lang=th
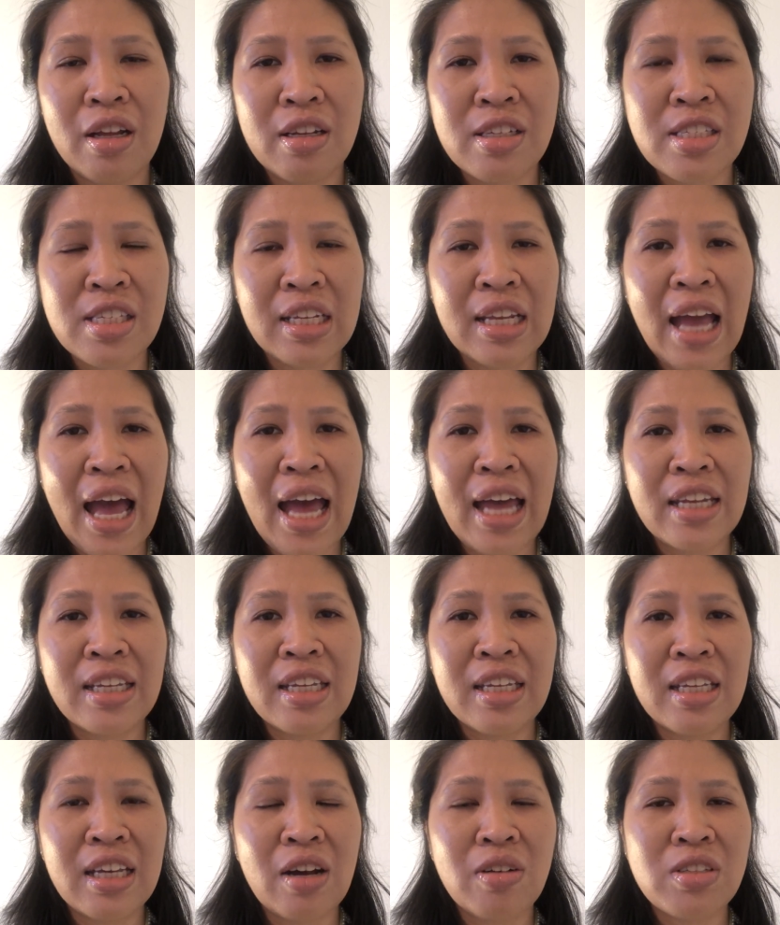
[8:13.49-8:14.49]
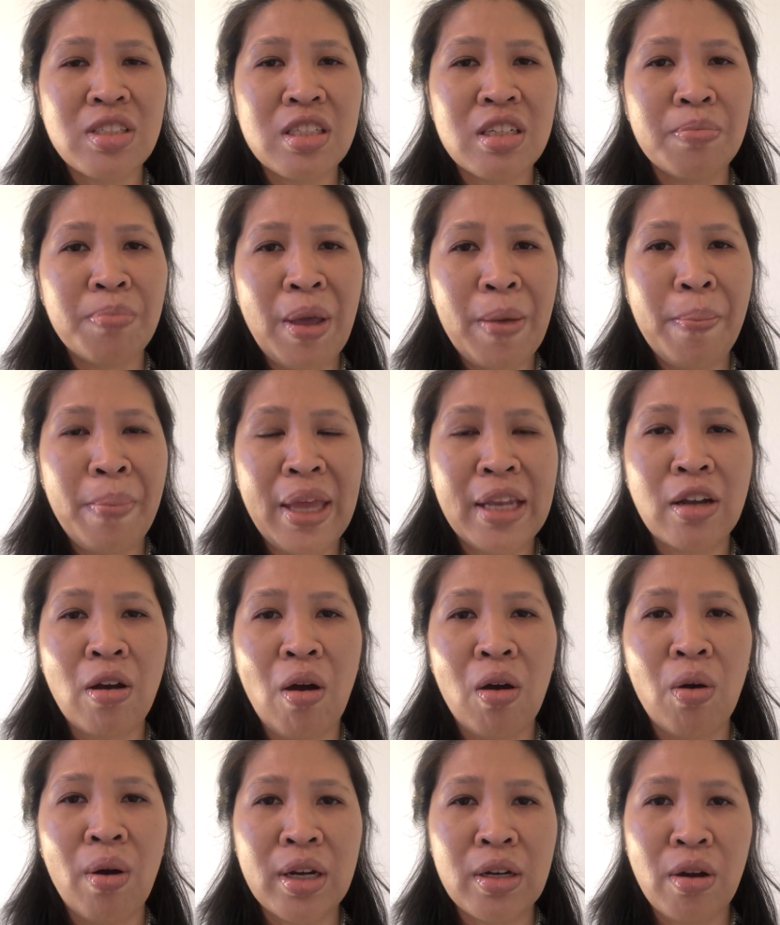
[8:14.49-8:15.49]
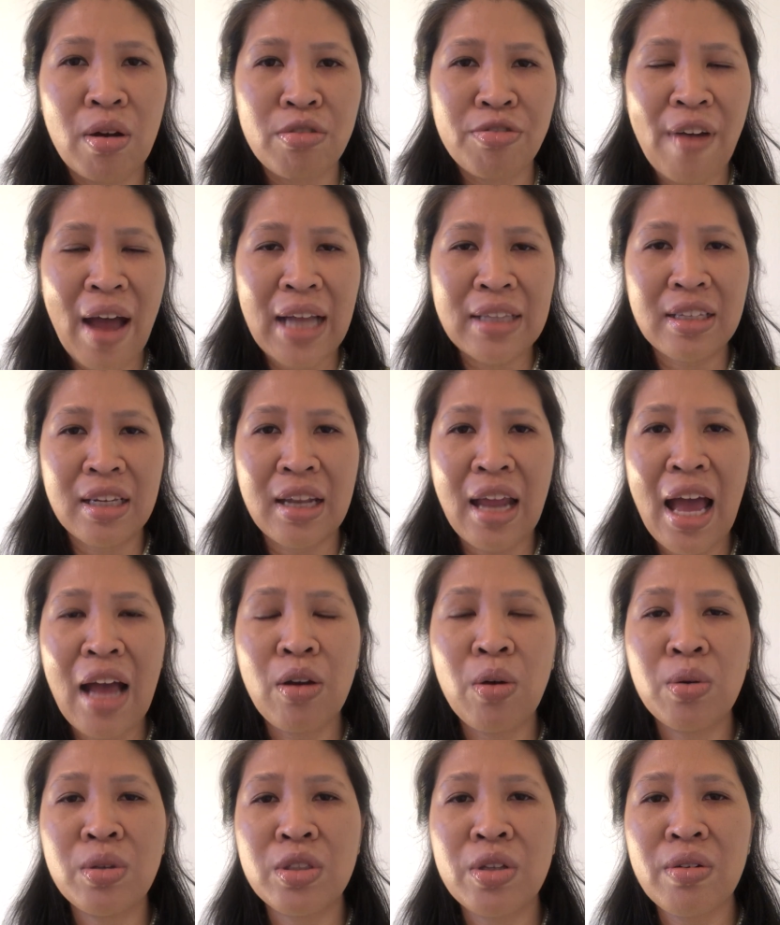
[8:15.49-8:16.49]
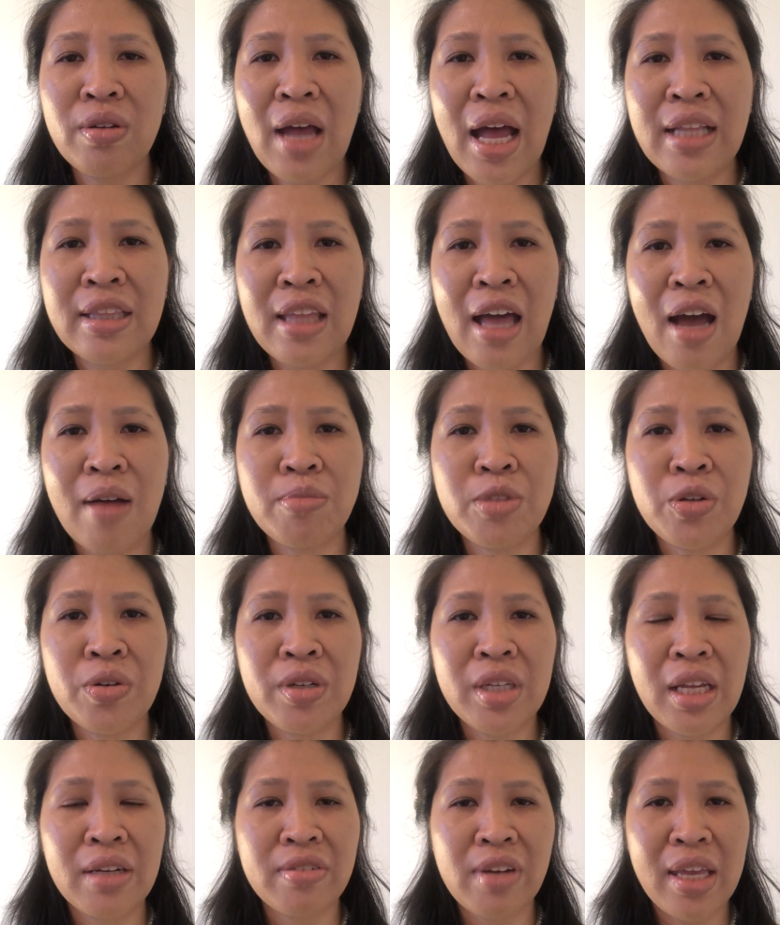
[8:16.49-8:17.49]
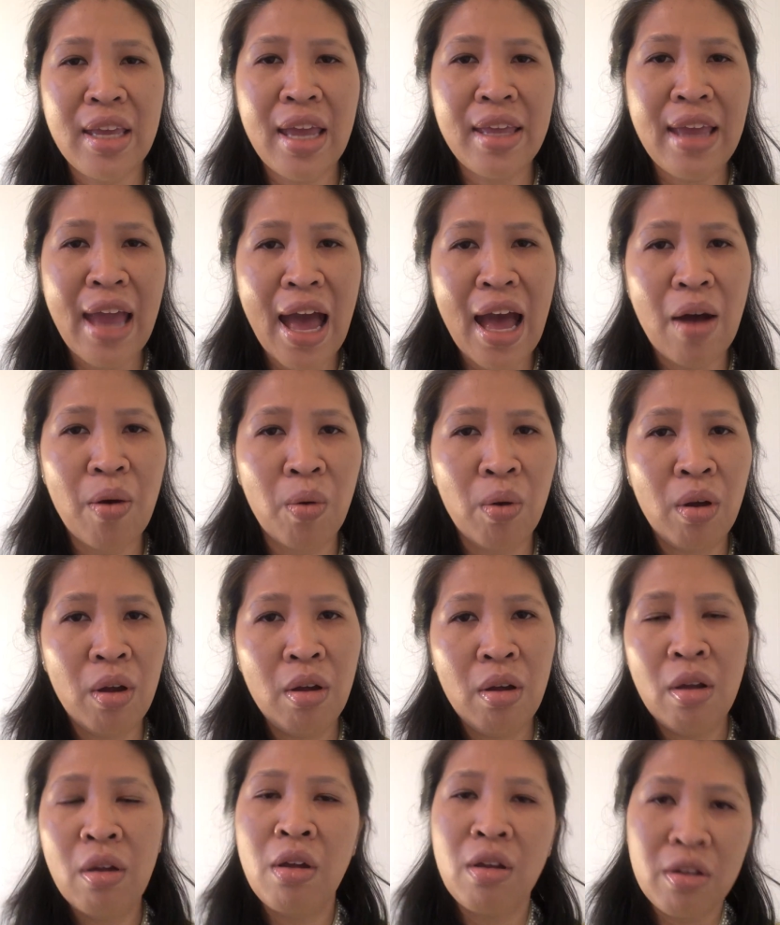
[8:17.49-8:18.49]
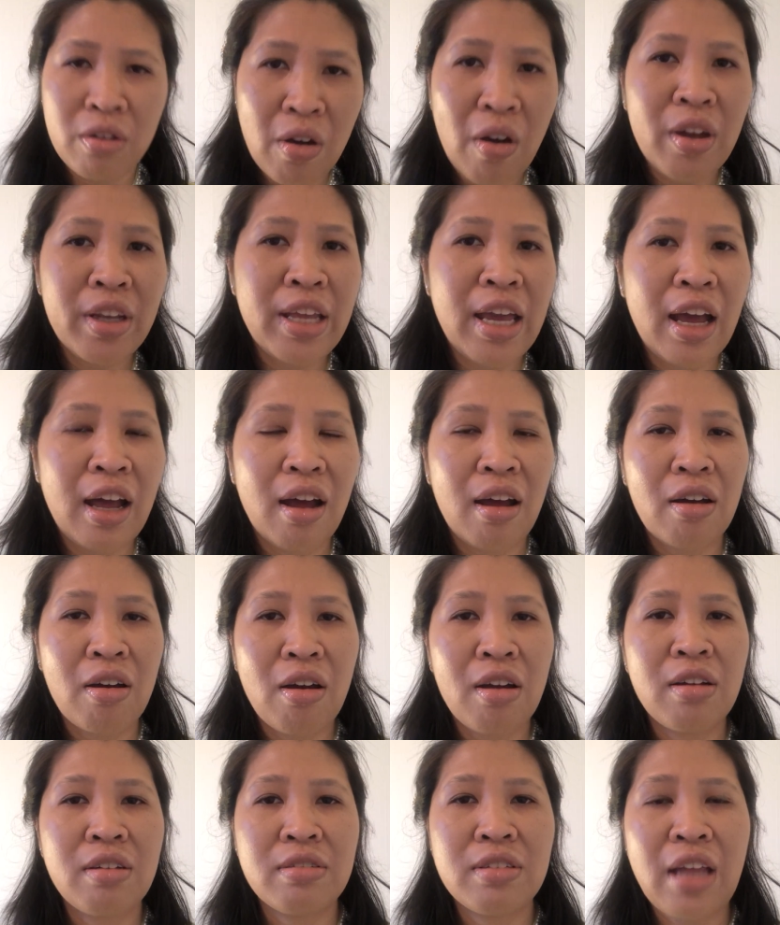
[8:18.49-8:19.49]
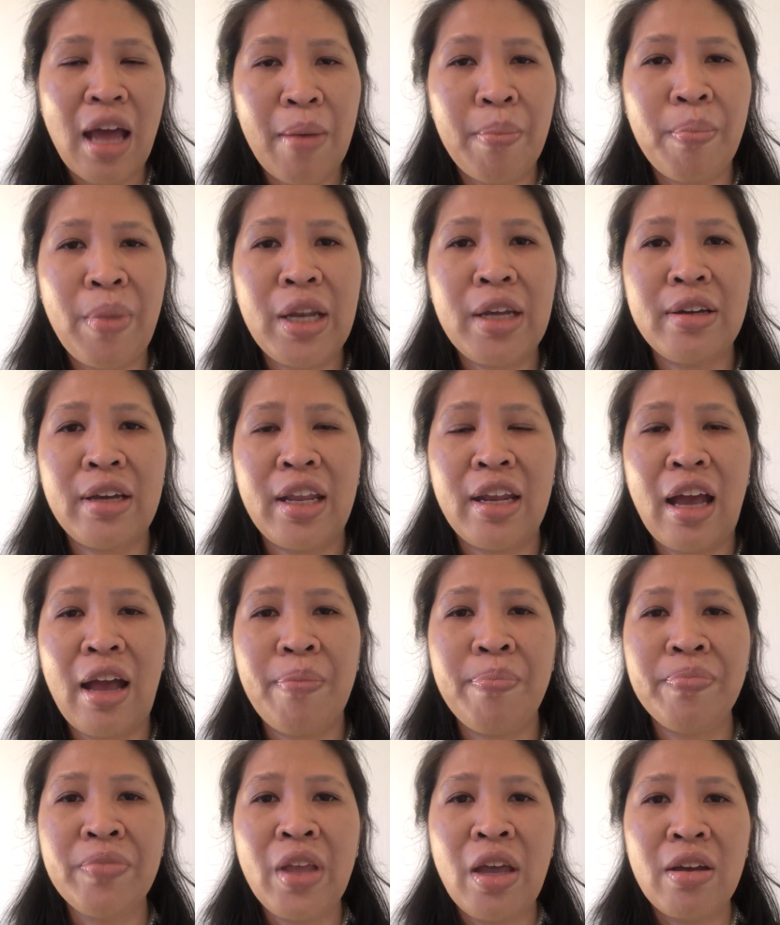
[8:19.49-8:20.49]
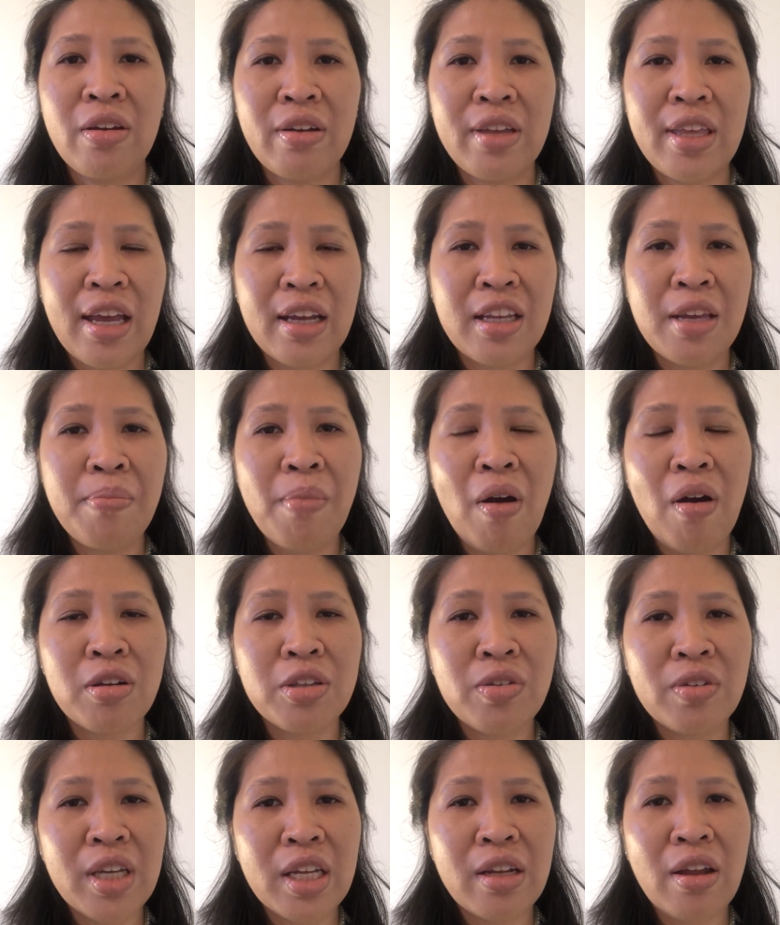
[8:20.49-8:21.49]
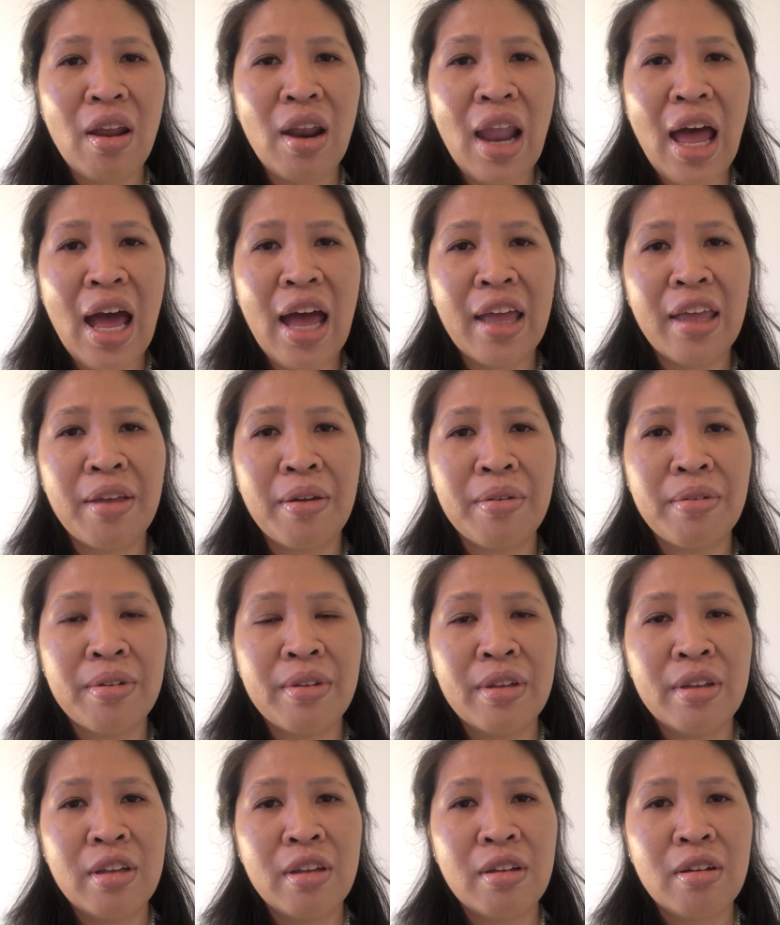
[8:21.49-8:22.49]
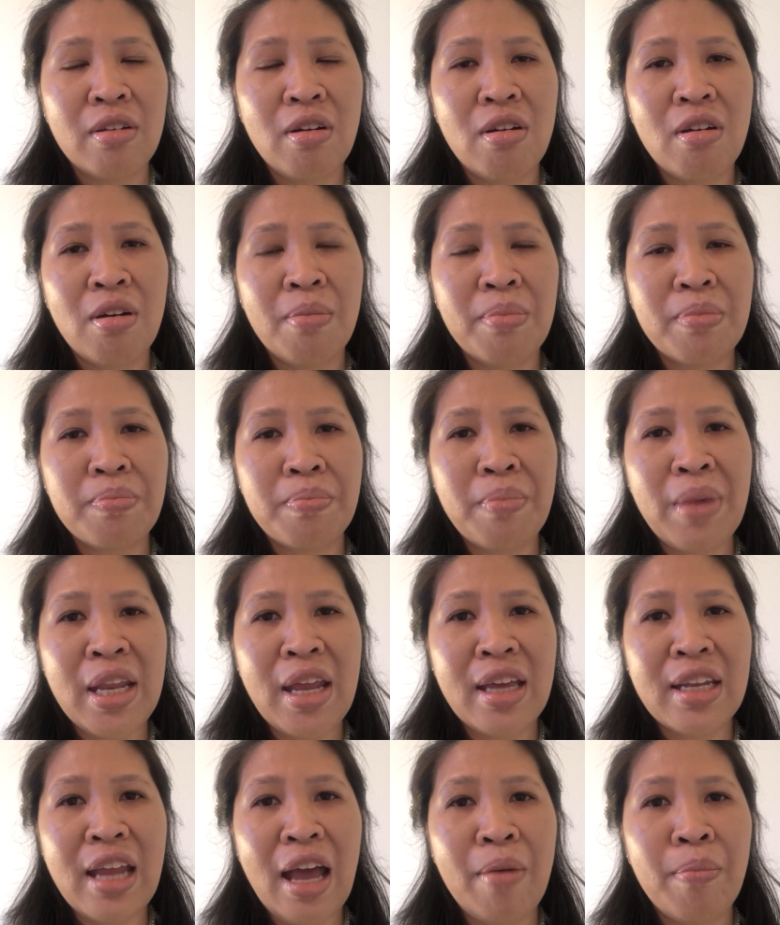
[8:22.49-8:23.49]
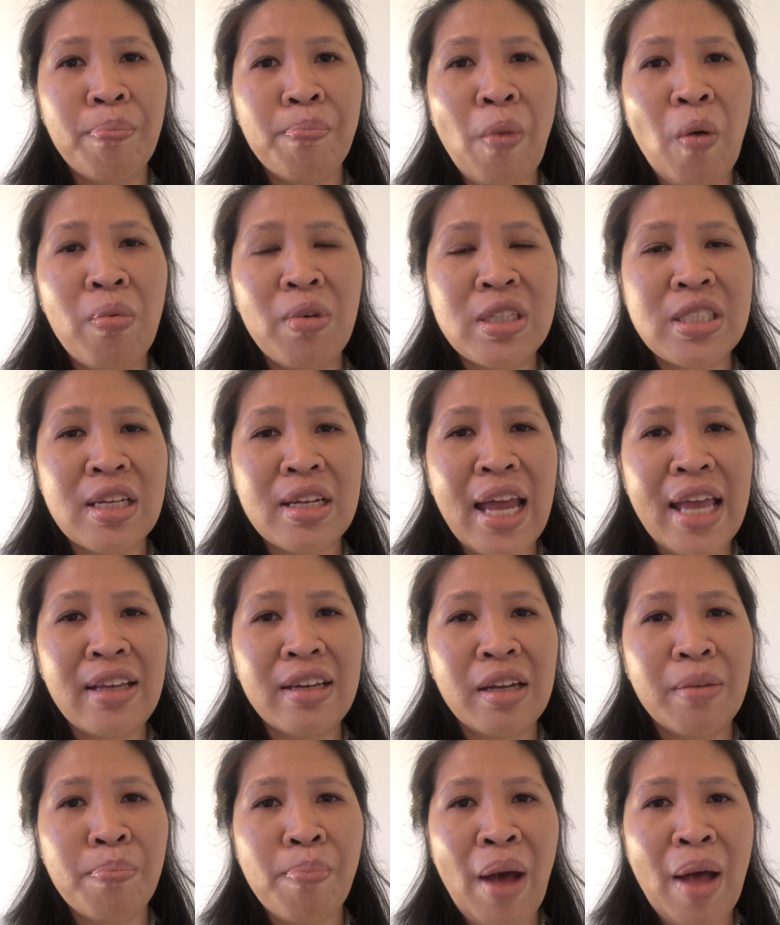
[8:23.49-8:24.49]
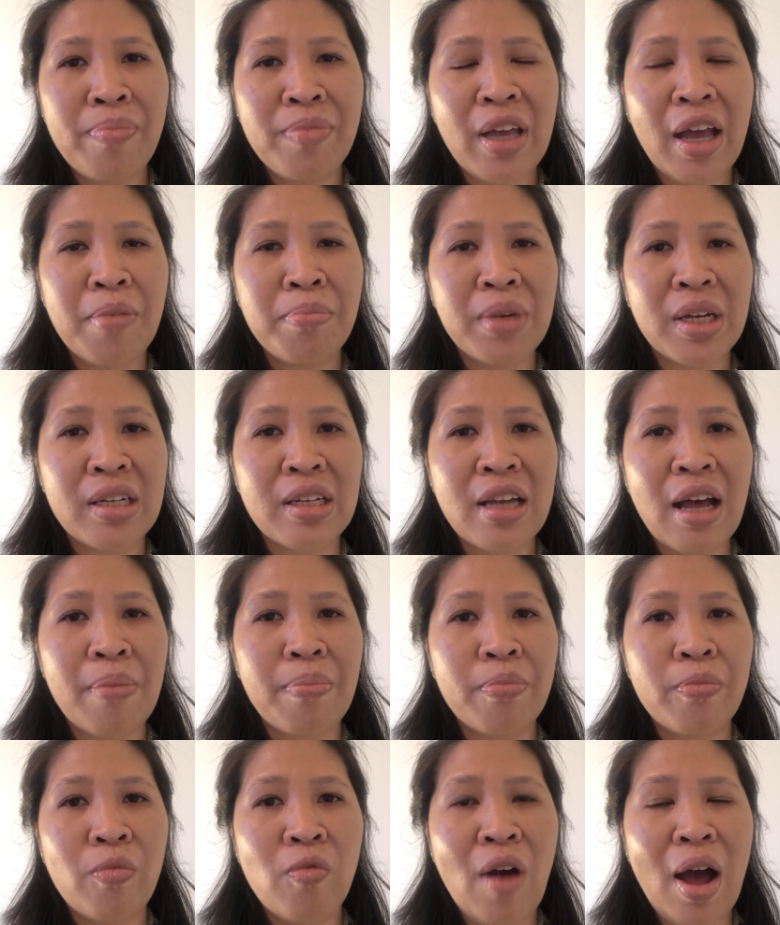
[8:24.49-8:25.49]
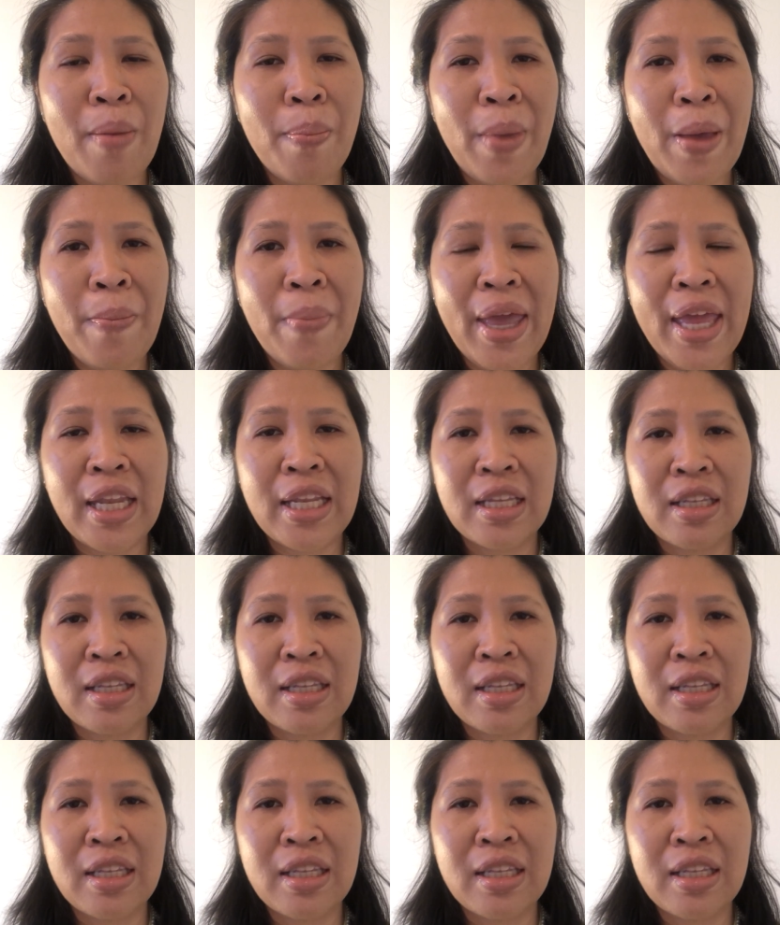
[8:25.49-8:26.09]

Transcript: สินค้าที่เขาซื้อไปเป็นของขวัญของฝากแต่ถ้าคุณต้องการทำธุรกิจระยะยาวก็เนี่ยค่ะก็ทำไปเลยนะคะก็อย่างที่บอกธุรกิจออนไลน์ก็ไม่ได้ทำปุ๊บแล้วจะได้เงินปั๊บนะคะเหมือนกับว่าไปเป็น